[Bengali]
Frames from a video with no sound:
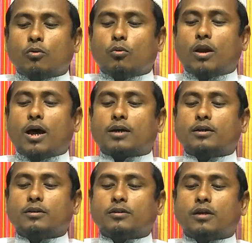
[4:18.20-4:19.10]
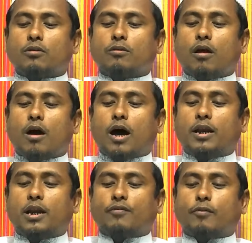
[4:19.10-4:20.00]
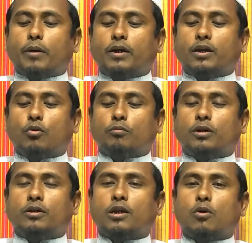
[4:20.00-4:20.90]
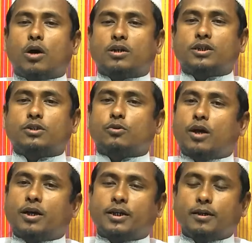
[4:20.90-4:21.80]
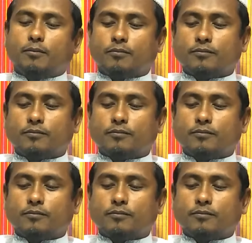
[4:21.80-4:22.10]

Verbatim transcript: ولكن الله ألف بينهم إنه عزيز হাকিম